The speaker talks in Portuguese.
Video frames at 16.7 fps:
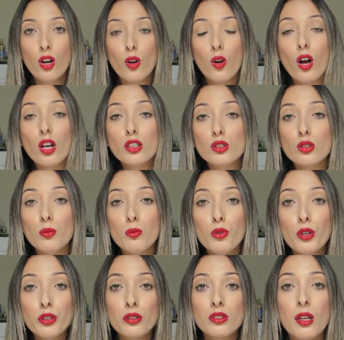Gosto
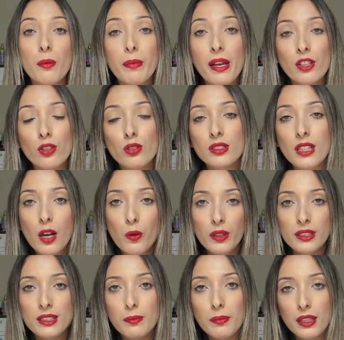muito também de usar com esse